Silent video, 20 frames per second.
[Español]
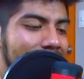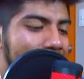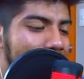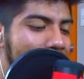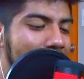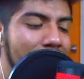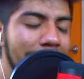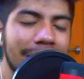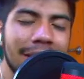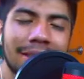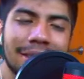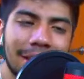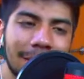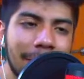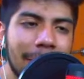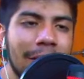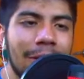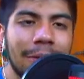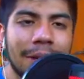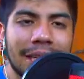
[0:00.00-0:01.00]
Babi,
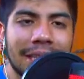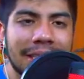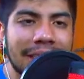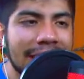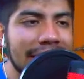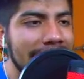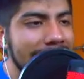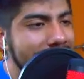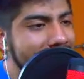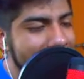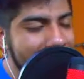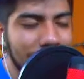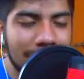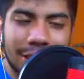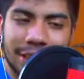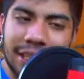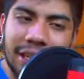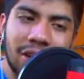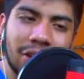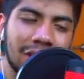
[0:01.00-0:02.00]
siempre lo voy a decir, tiene un
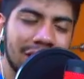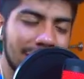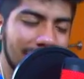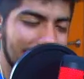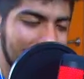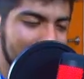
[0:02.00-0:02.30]
estilo